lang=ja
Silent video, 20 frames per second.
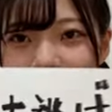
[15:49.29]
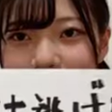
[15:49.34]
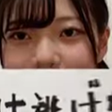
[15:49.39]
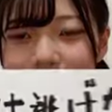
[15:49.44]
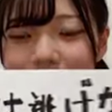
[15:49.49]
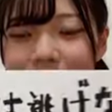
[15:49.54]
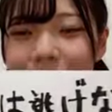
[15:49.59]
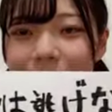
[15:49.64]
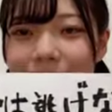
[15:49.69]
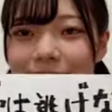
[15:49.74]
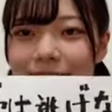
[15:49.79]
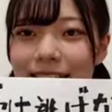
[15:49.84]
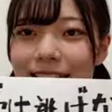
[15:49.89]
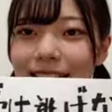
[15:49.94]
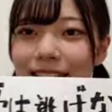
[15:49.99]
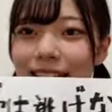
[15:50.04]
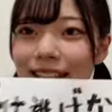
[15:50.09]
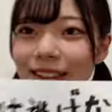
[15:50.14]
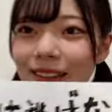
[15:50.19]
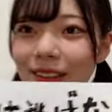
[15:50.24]
なので好
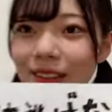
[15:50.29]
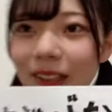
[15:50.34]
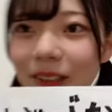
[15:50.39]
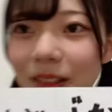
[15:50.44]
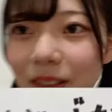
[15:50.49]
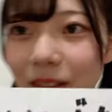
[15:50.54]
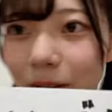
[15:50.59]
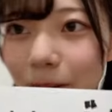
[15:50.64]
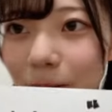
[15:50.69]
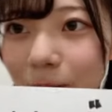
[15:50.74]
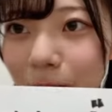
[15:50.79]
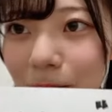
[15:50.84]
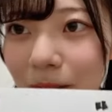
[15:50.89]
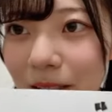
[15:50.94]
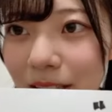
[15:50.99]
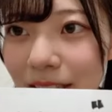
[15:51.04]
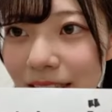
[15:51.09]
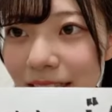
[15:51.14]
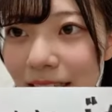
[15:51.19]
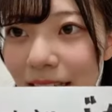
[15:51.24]
きな人は多いと思い
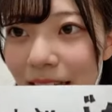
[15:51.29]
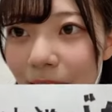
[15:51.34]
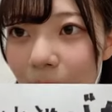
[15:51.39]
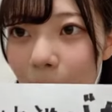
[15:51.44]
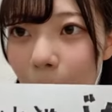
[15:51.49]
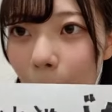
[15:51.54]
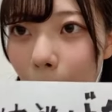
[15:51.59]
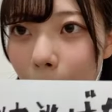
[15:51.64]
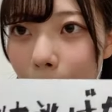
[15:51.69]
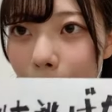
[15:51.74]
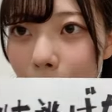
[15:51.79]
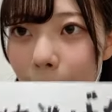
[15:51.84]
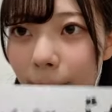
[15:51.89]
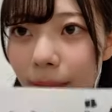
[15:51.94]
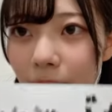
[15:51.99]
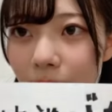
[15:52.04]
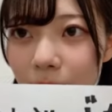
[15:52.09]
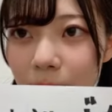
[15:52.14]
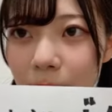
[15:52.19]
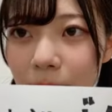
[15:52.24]
ます
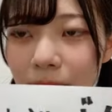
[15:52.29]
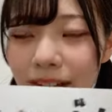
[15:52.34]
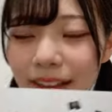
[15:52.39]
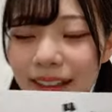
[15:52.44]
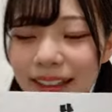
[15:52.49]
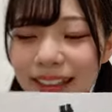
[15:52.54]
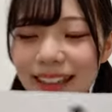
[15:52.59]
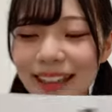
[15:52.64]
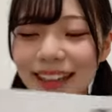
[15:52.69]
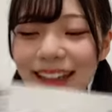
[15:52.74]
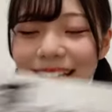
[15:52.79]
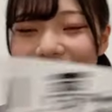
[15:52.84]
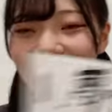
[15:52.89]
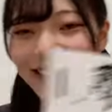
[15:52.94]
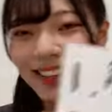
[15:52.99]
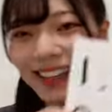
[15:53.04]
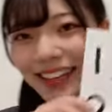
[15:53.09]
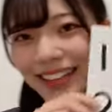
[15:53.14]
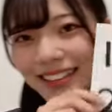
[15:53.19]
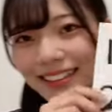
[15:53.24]
夢は逃げない
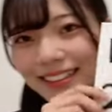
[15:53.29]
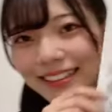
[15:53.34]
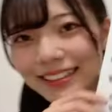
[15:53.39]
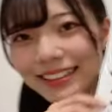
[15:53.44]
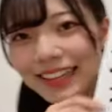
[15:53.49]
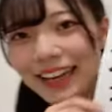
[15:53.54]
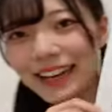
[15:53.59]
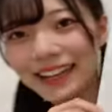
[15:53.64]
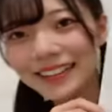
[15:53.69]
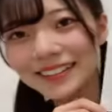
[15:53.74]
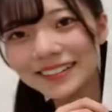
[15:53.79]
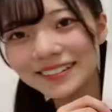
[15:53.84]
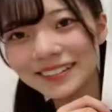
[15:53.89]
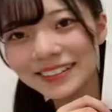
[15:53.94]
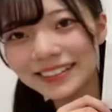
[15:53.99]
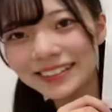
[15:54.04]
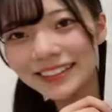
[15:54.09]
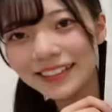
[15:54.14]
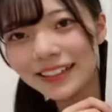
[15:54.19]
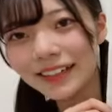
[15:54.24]
ですはいこ
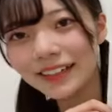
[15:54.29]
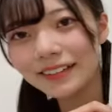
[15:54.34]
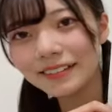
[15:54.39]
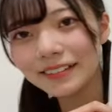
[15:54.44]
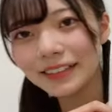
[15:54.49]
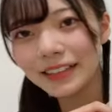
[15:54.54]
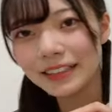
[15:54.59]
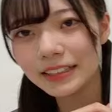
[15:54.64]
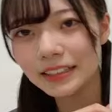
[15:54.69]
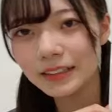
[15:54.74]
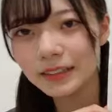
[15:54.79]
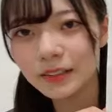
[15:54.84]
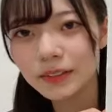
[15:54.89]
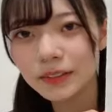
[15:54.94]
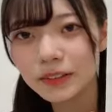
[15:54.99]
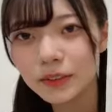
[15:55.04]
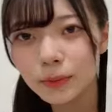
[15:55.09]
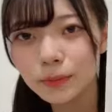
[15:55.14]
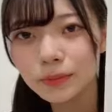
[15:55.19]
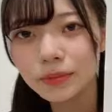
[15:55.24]
ちらが私
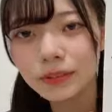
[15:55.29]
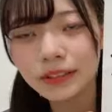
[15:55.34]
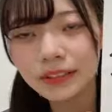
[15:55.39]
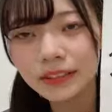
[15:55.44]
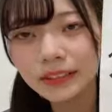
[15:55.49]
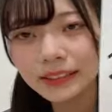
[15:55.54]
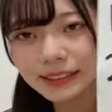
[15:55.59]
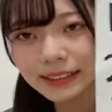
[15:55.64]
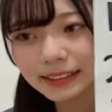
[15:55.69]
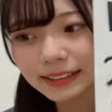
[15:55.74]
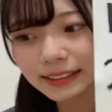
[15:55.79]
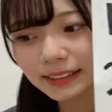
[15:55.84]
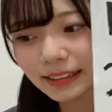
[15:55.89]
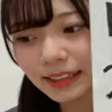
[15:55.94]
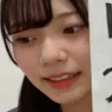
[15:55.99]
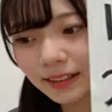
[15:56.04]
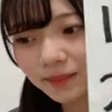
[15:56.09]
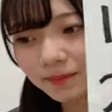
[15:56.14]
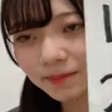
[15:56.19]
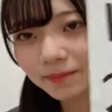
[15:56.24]
のトップ3です
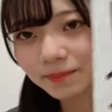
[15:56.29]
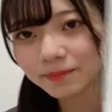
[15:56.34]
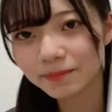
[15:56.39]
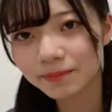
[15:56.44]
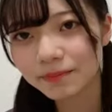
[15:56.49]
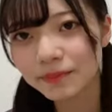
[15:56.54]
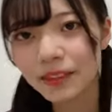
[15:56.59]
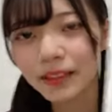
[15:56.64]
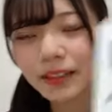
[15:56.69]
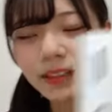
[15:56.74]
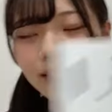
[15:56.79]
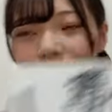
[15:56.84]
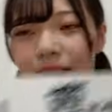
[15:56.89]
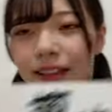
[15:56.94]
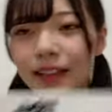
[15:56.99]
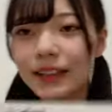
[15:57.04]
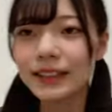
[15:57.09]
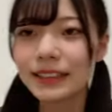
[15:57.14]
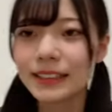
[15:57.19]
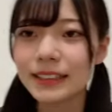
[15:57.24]
ね
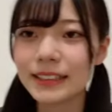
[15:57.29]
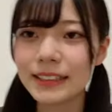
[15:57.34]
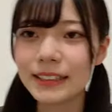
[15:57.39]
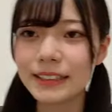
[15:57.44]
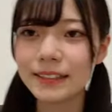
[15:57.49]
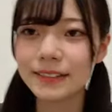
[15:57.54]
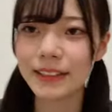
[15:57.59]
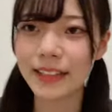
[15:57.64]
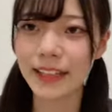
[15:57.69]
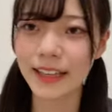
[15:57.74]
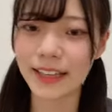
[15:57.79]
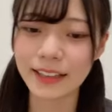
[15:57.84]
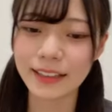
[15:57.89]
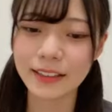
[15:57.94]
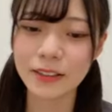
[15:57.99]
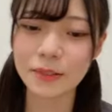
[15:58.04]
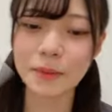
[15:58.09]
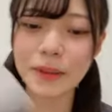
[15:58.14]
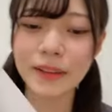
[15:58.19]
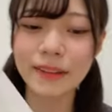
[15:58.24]
1位はね「
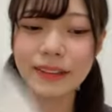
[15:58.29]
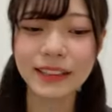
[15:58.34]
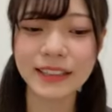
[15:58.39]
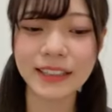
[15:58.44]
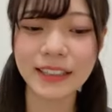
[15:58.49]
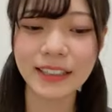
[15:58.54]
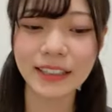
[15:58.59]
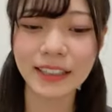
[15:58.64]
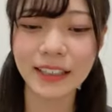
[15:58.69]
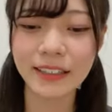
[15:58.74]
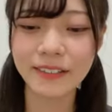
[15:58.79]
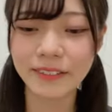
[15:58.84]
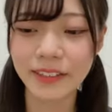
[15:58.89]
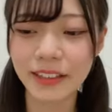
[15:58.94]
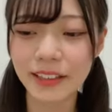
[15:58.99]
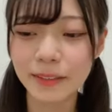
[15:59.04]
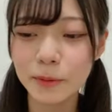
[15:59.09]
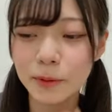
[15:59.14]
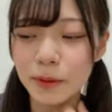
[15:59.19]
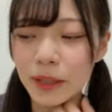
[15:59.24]
夢は逃げない
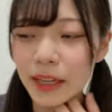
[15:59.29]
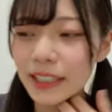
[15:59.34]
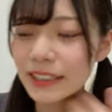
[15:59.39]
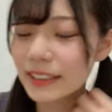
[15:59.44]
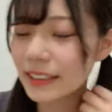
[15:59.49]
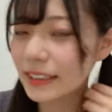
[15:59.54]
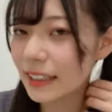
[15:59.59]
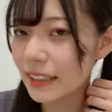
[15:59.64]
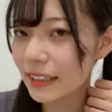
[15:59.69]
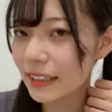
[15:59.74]
は」もう歌詞